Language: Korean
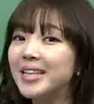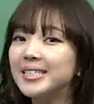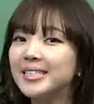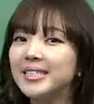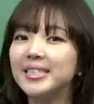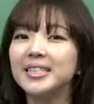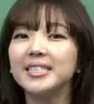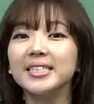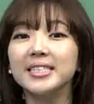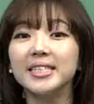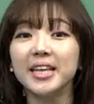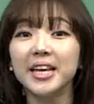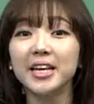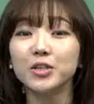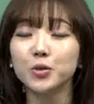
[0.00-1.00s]
S는
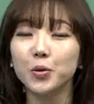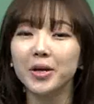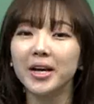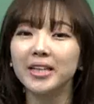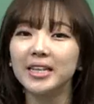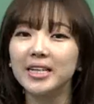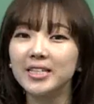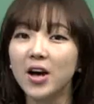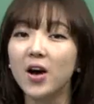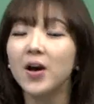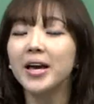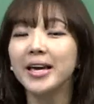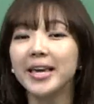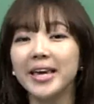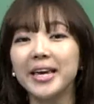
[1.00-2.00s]
Z 소리가 나서
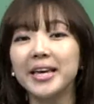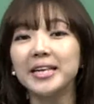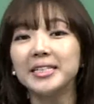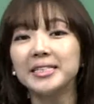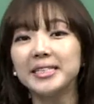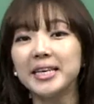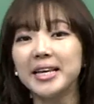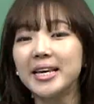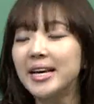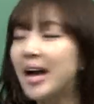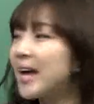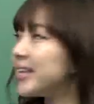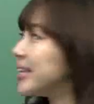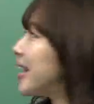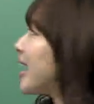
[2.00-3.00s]

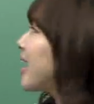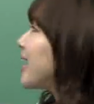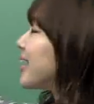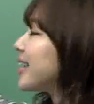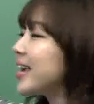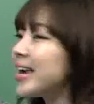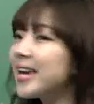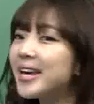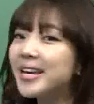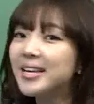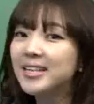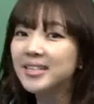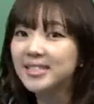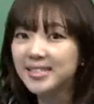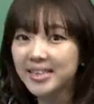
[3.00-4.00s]
EC가 아니라
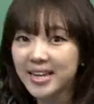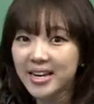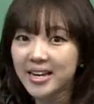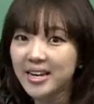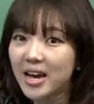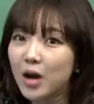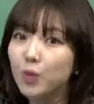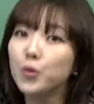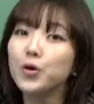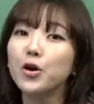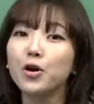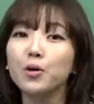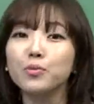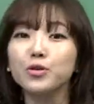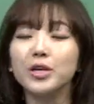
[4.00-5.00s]
easy 하고
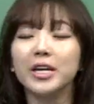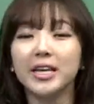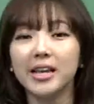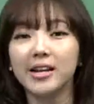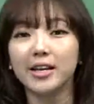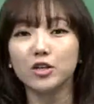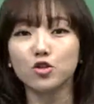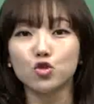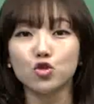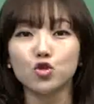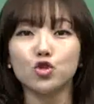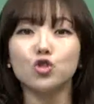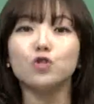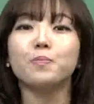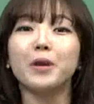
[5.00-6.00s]
여러분들이 길게
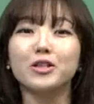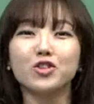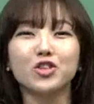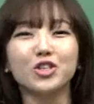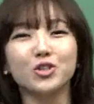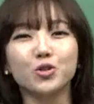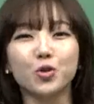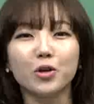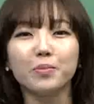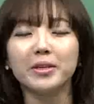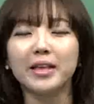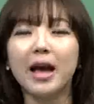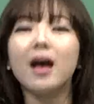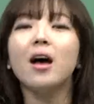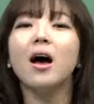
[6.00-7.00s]
쭉 빼주시는
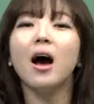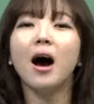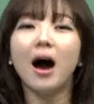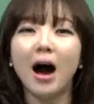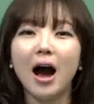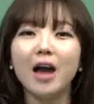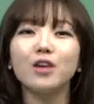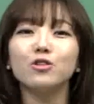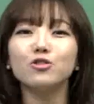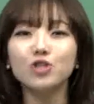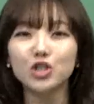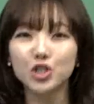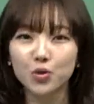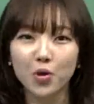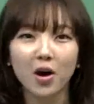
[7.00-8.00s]
소리입니다. 아유,
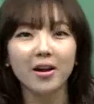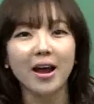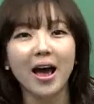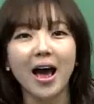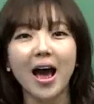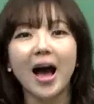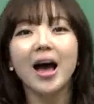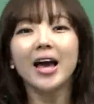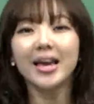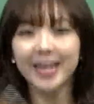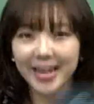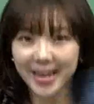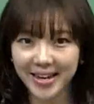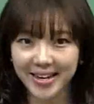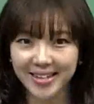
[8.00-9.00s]
쉬워라.
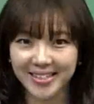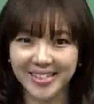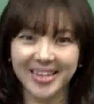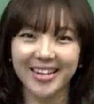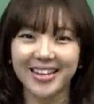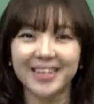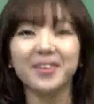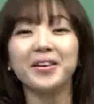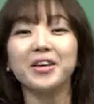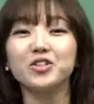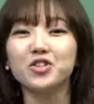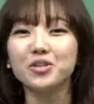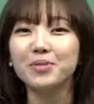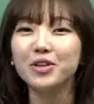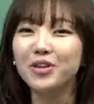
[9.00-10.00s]
easy 이렇게
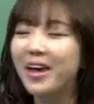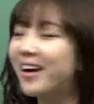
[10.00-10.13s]
해주시면